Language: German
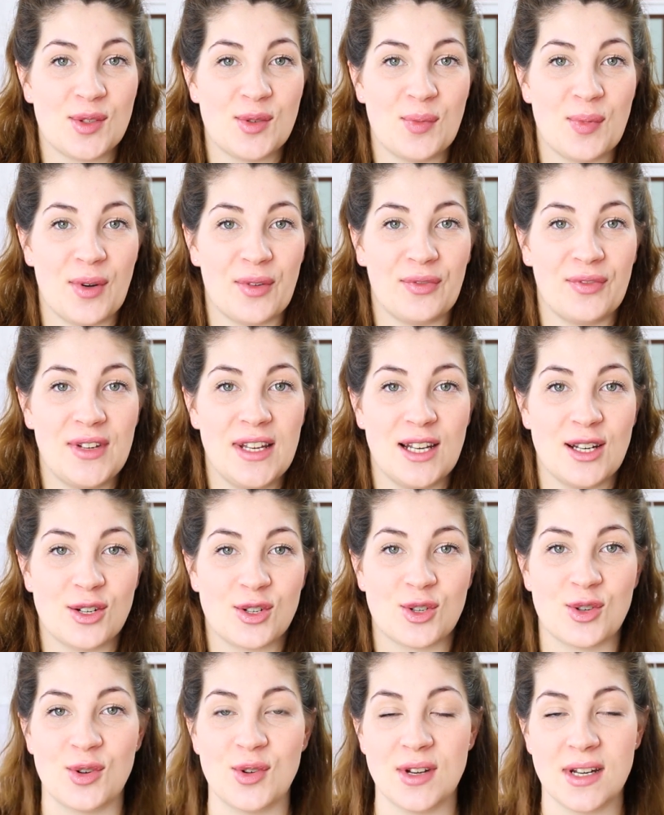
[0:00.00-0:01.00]
super viele
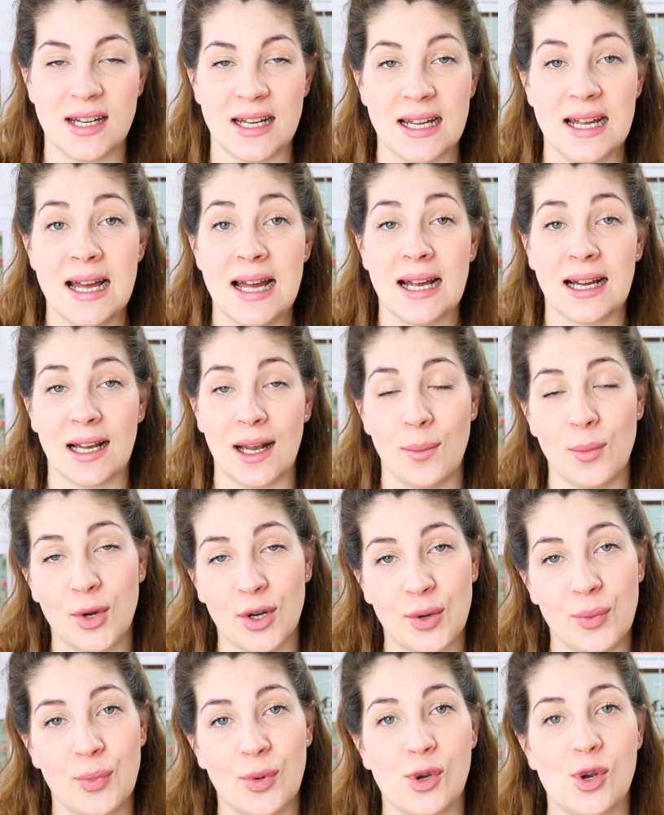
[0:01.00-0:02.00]
schöne
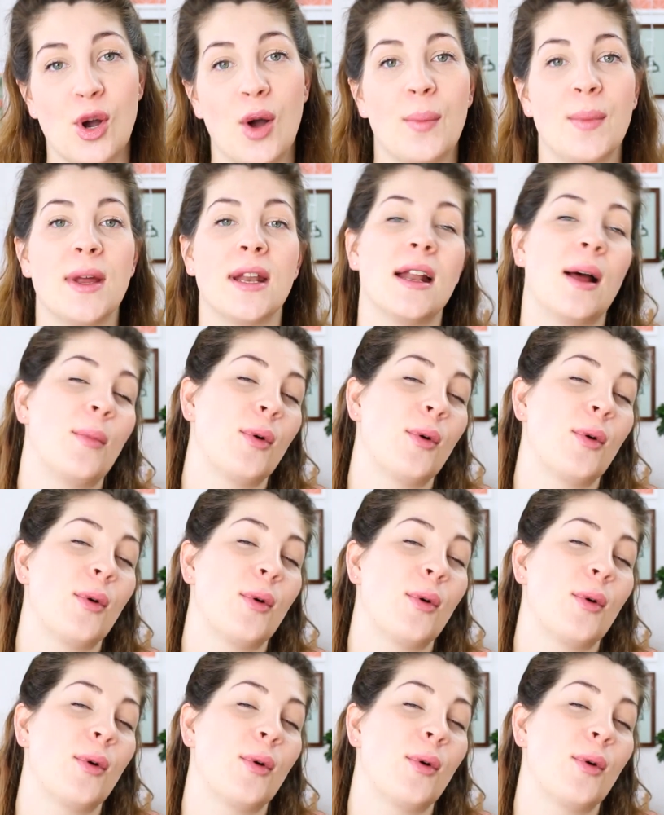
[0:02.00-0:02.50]
Klamotten bekommen,